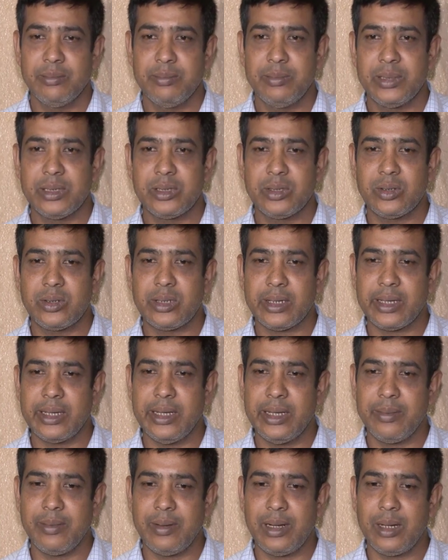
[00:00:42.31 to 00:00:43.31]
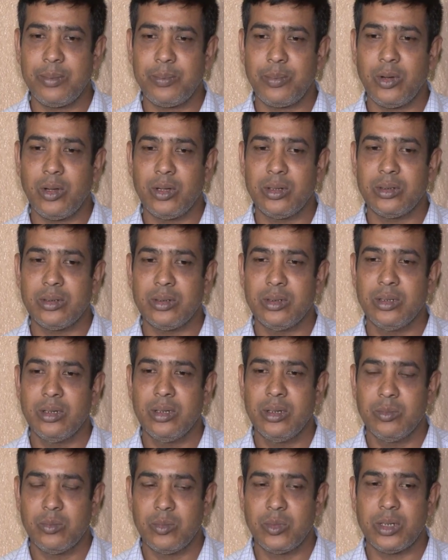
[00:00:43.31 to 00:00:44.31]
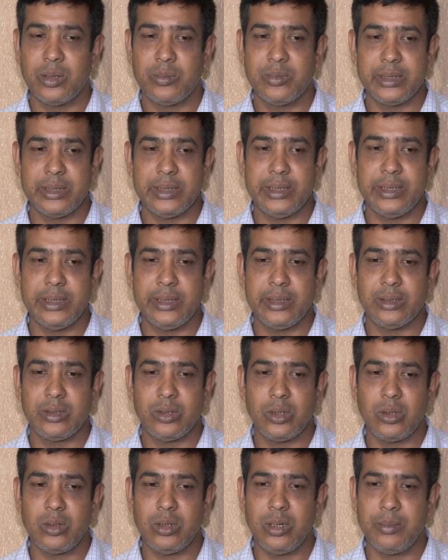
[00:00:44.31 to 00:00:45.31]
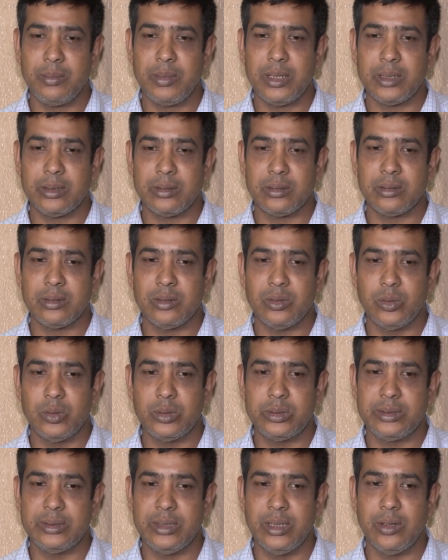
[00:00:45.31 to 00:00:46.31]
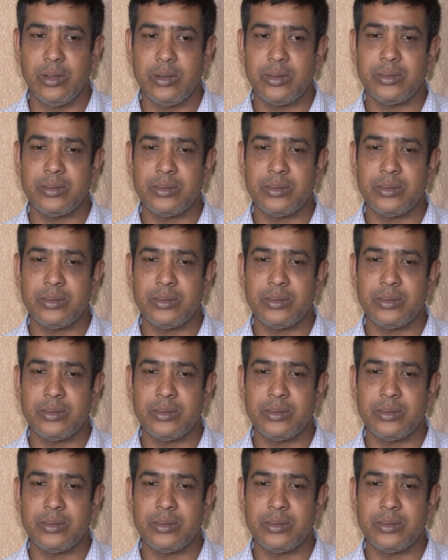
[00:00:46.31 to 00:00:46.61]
বিস্কিটটা খেয়ে ফেলার পর মোটামুটি তখন আমার হুট ছিল